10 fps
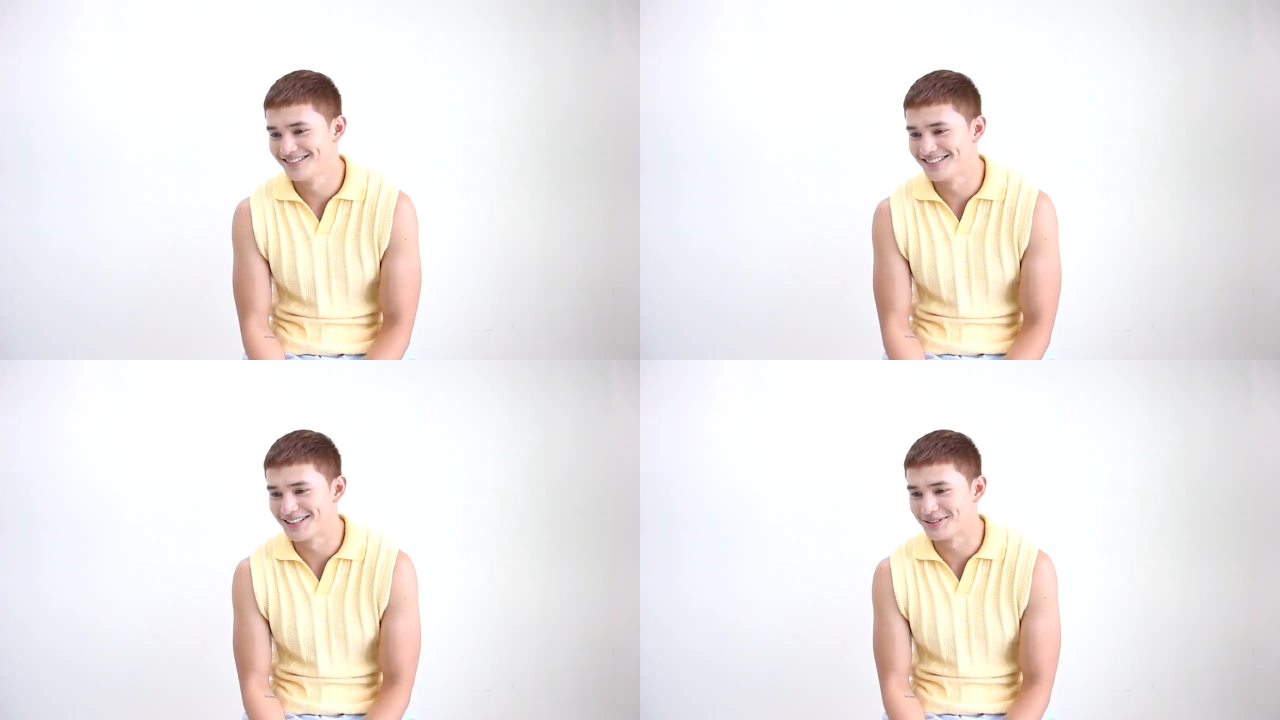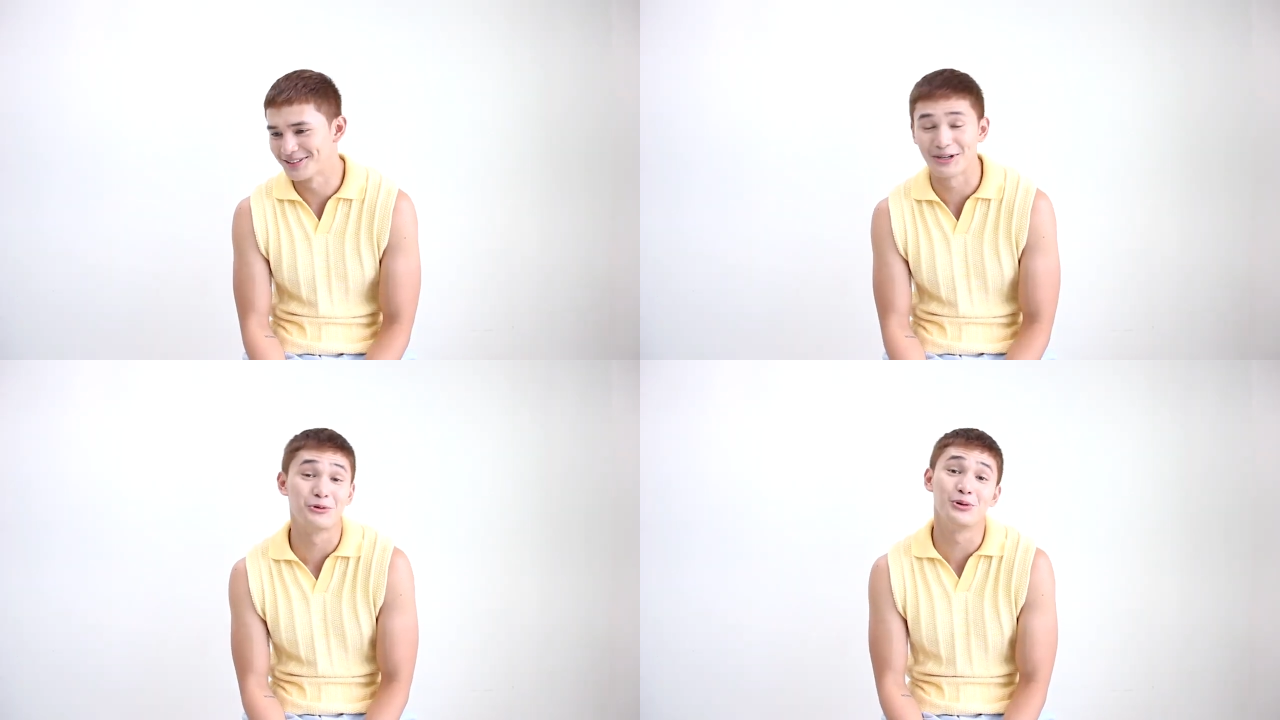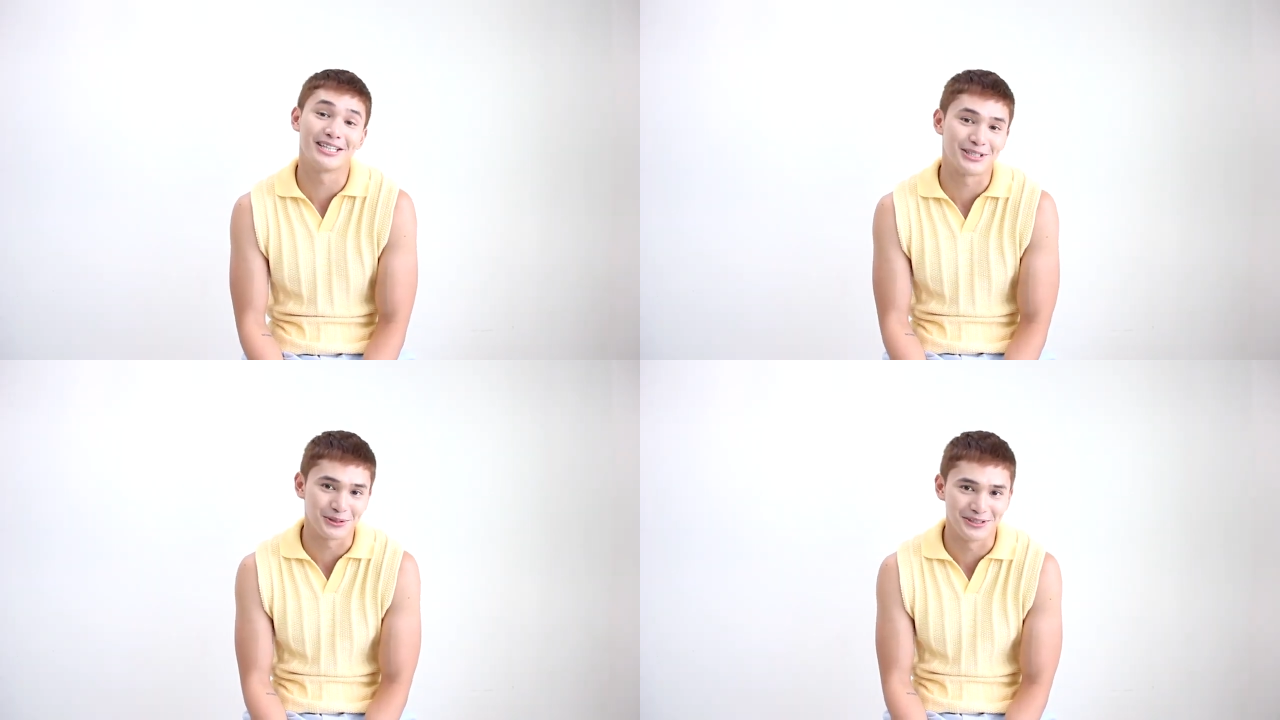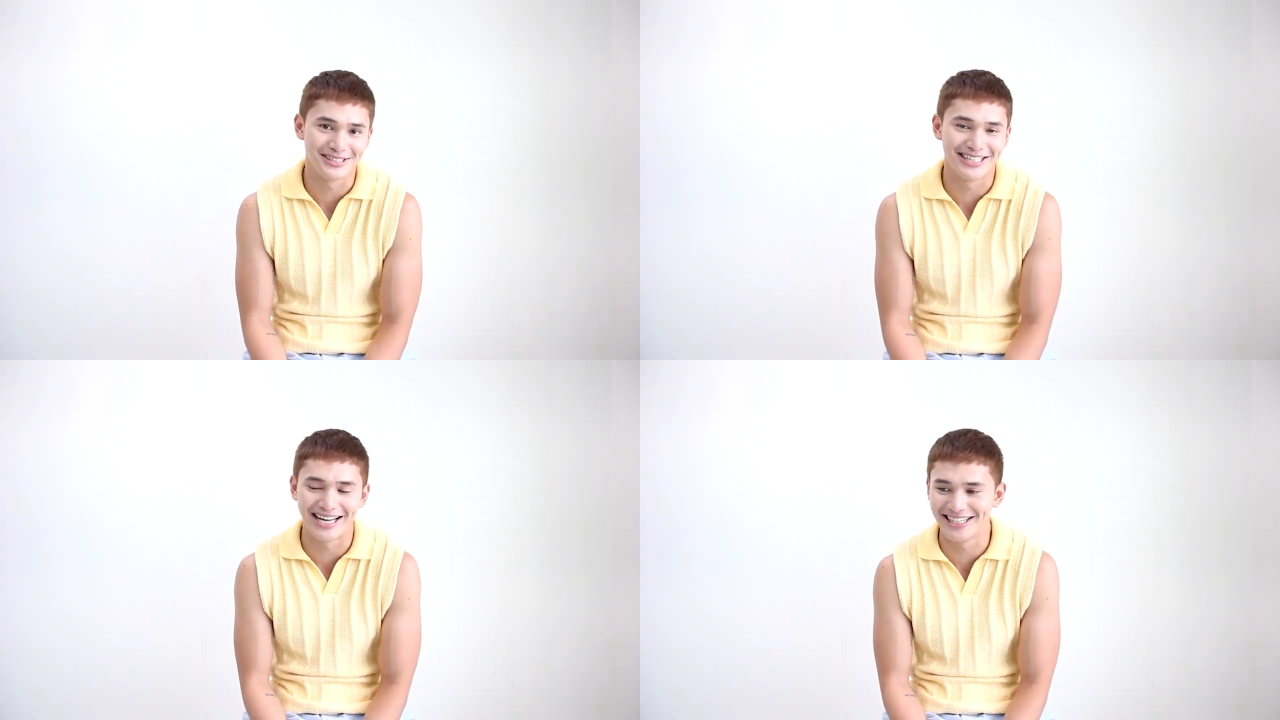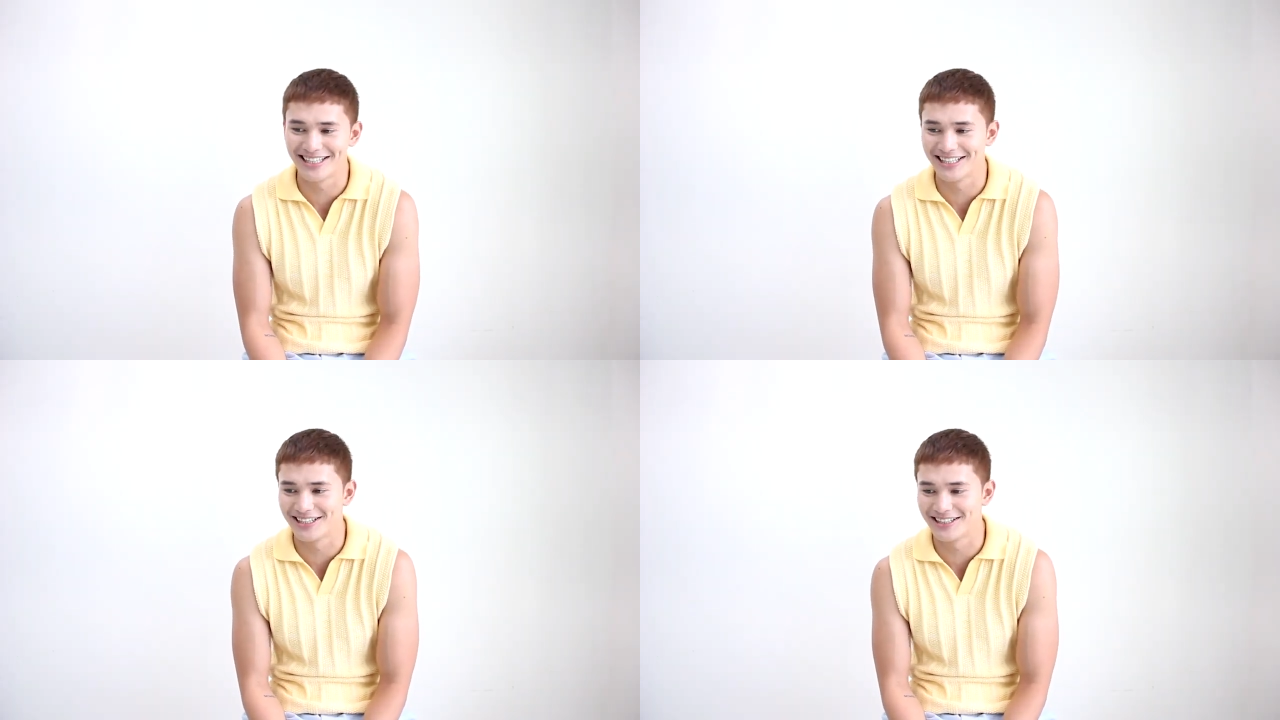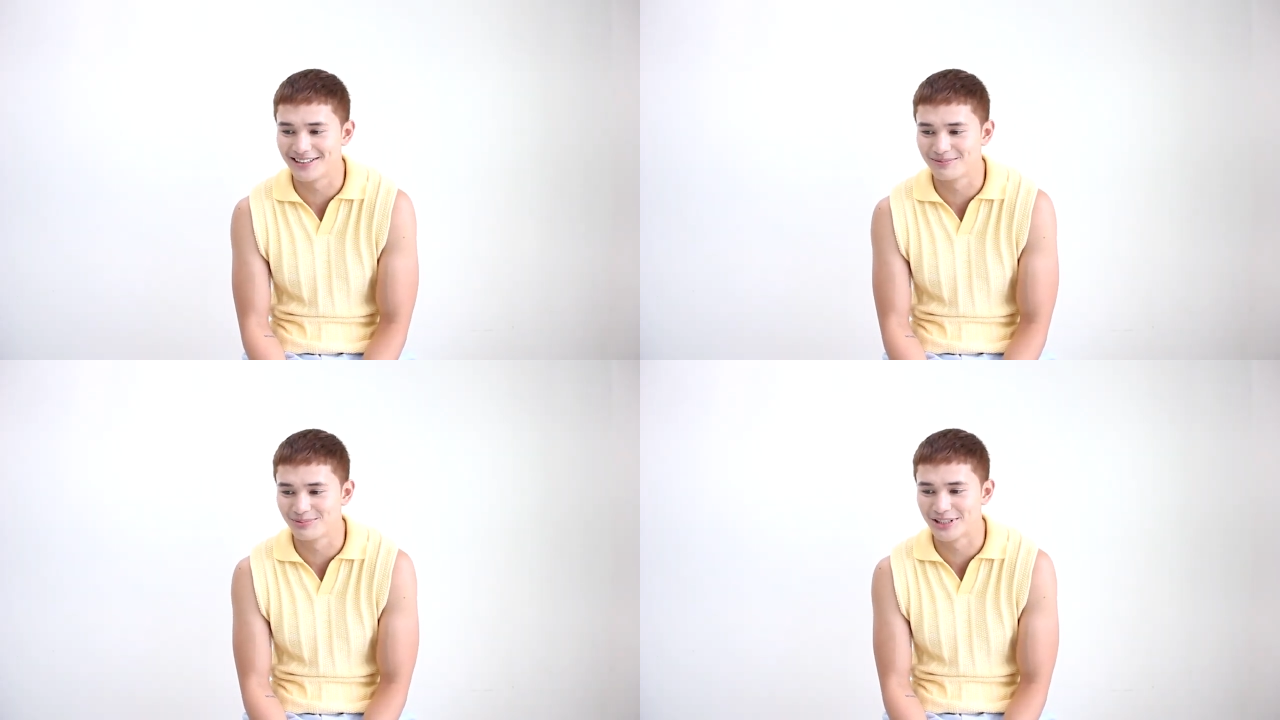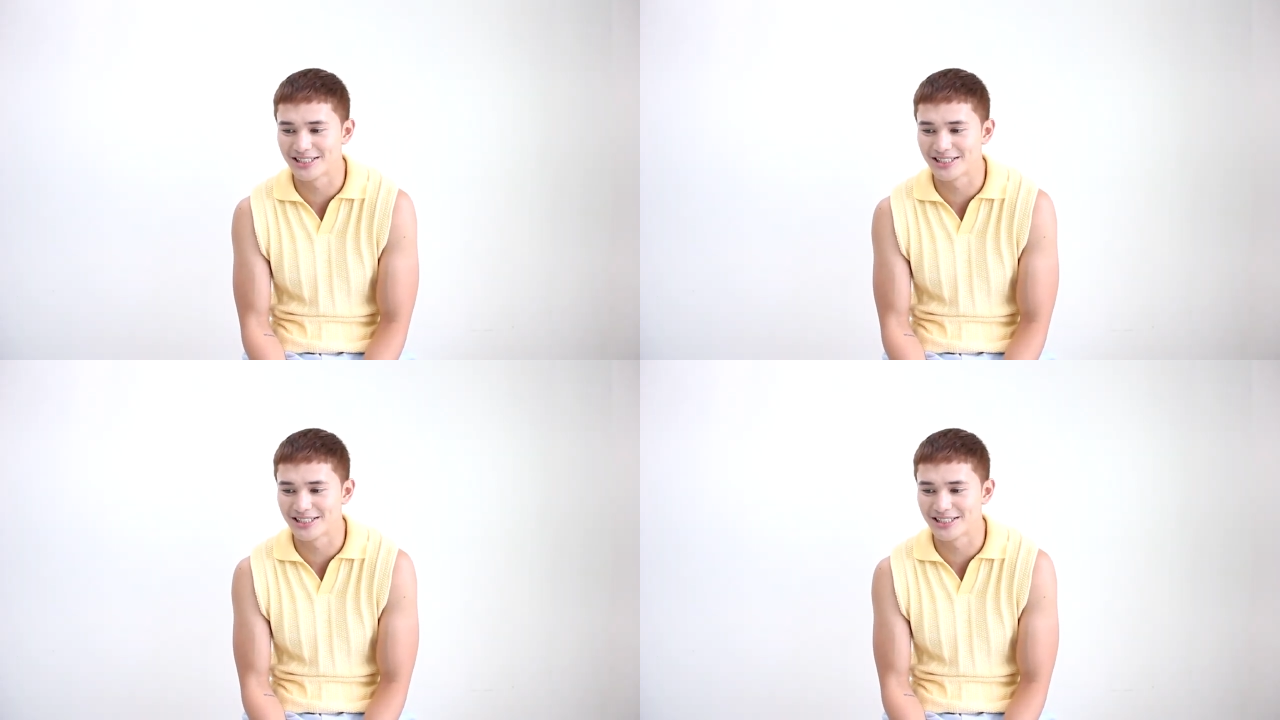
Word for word: Nagulat ako dahil um,